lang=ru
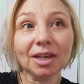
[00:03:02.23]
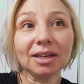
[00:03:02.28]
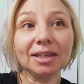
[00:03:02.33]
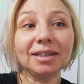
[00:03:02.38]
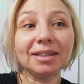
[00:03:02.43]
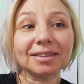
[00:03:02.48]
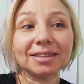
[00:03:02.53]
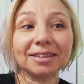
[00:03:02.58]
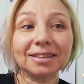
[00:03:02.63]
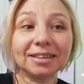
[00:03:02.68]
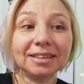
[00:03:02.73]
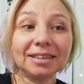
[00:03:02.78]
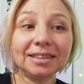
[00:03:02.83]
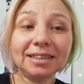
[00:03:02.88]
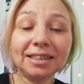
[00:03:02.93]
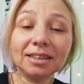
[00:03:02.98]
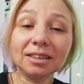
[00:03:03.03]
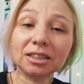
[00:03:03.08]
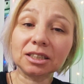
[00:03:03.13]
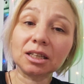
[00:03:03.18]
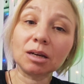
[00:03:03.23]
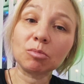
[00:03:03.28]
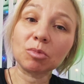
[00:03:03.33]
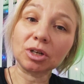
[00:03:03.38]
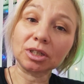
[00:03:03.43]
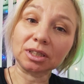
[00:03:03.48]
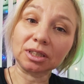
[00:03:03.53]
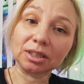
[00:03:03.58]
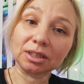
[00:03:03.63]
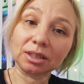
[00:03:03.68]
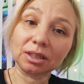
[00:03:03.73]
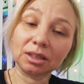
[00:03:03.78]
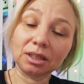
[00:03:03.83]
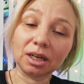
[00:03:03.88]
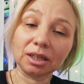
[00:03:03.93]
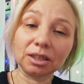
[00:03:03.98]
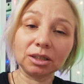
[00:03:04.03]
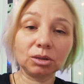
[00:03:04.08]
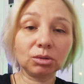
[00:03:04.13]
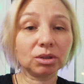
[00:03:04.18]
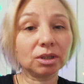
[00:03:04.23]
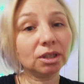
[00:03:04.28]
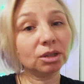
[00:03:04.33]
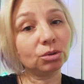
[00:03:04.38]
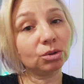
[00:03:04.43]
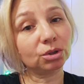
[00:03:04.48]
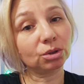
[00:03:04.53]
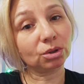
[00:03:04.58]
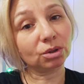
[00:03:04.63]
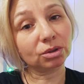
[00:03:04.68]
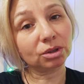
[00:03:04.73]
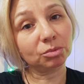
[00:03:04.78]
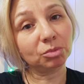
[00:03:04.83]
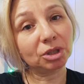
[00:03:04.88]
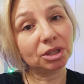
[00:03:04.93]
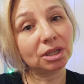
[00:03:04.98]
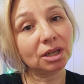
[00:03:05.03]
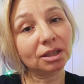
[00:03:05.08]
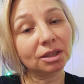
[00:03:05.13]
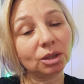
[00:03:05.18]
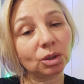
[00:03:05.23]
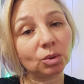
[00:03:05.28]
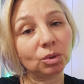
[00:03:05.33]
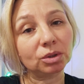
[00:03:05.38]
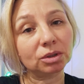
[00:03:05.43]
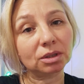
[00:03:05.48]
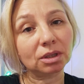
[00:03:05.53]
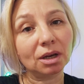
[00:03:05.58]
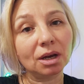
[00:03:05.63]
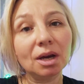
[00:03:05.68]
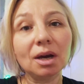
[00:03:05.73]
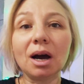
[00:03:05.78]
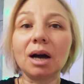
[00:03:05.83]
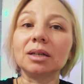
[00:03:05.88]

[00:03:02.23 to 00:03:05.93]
если ты не сделаешь домашнее задание, то следующий урок тебе не откроется,